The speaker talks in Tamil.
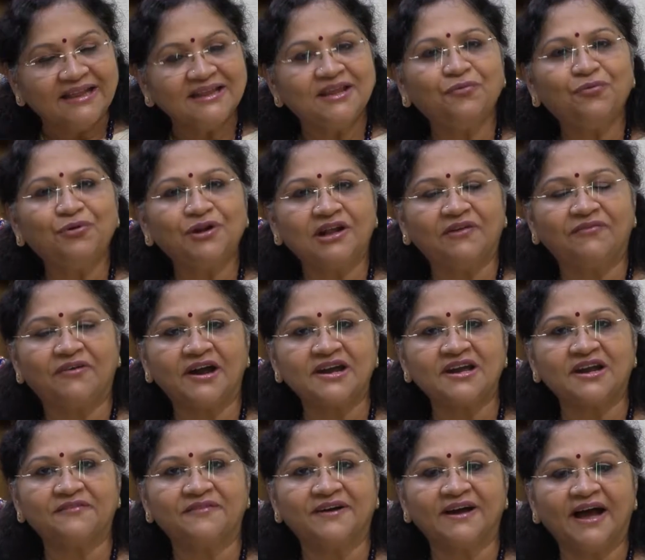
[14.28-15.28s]
அந்த ஊரில்
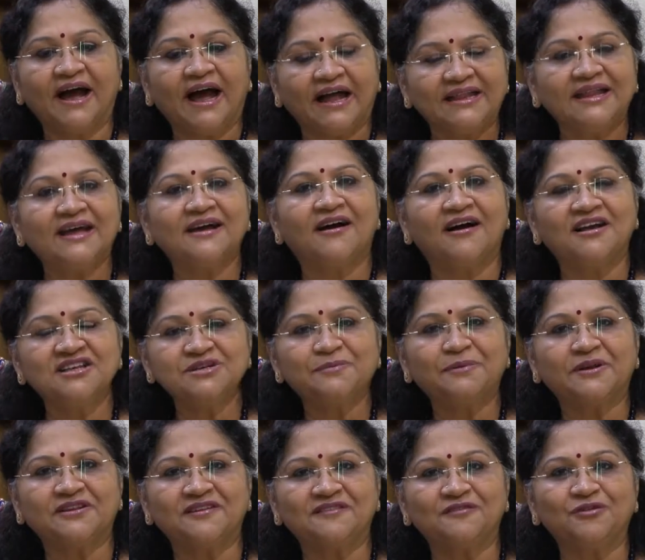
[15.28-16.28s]
வாழறவங்க அந்த
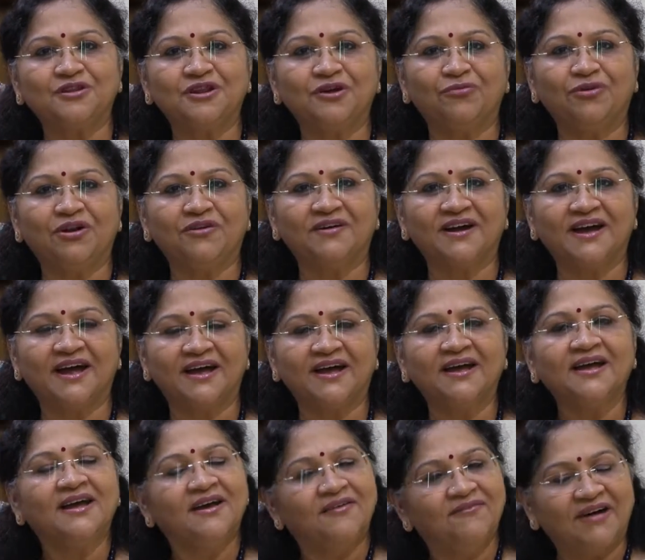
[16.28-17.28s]
காஞ்சிபுரத்தை சுற்றி உள்ளவங்க
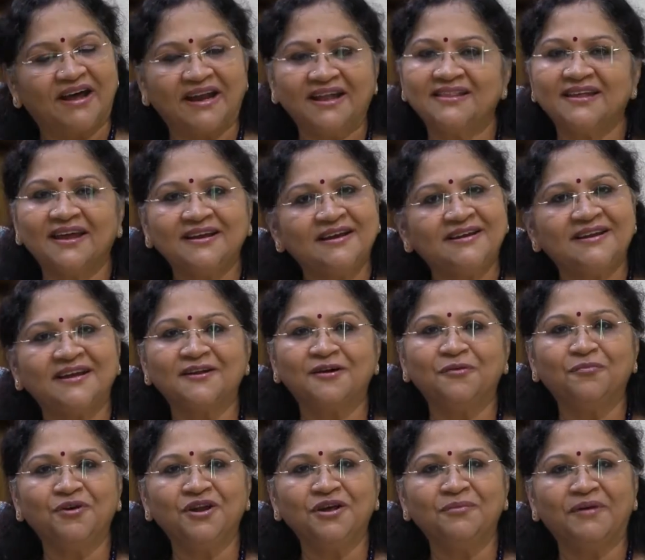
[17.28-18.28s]
வரம் தேடிட்டே
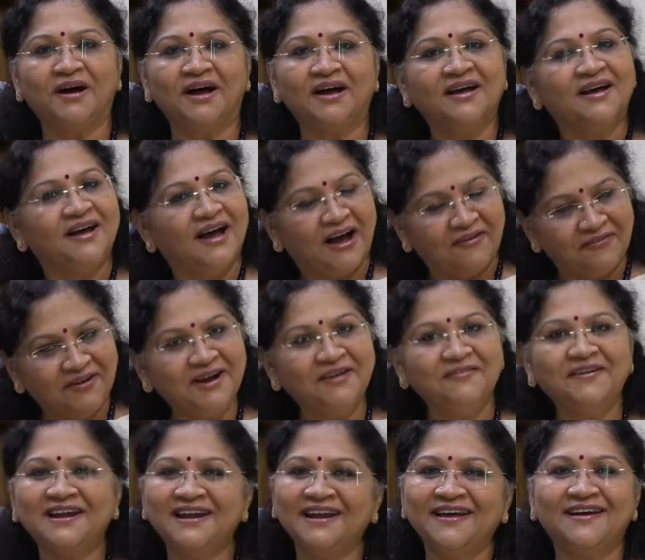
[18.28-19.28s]
இருக்க முடியுமா
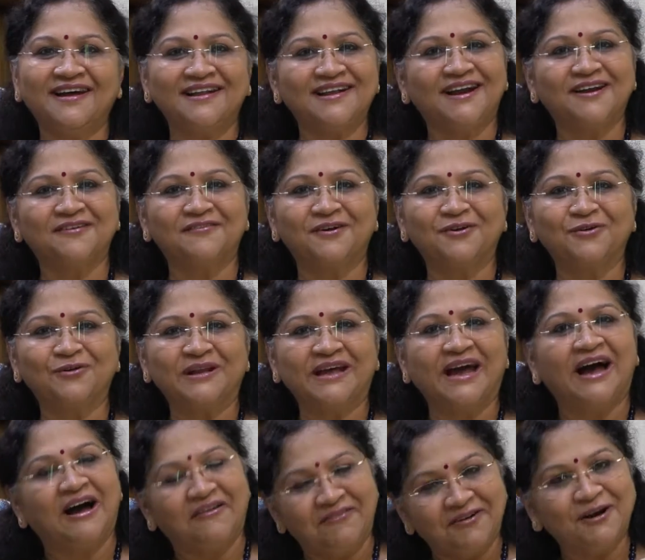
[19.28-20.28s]
அவங்க வீட்லேயும் கல்யாணம் வரணும்
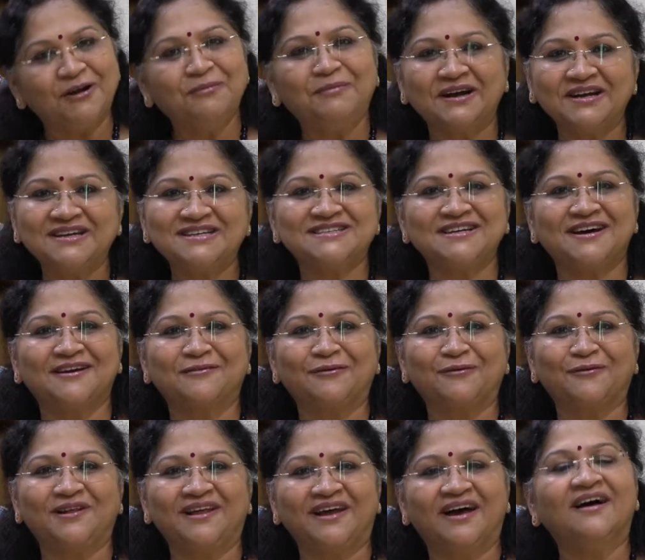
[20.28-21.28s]
இல்லையா அவங்களும் மகிழ்ச்சியாக
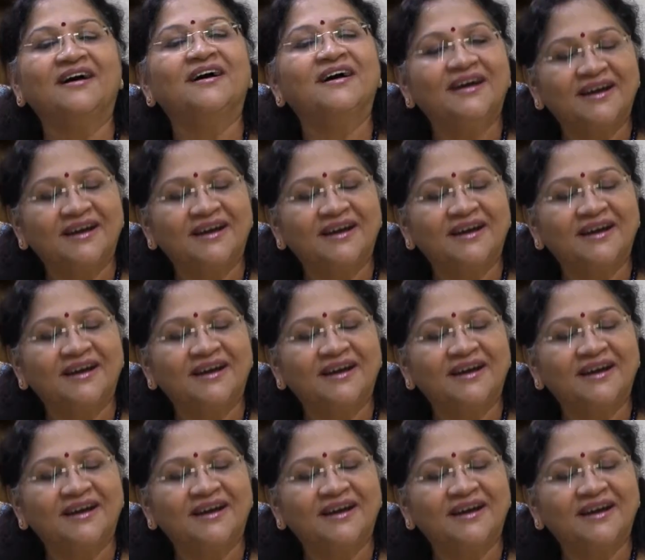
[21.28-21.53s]
இருக்கணும் இல்லையா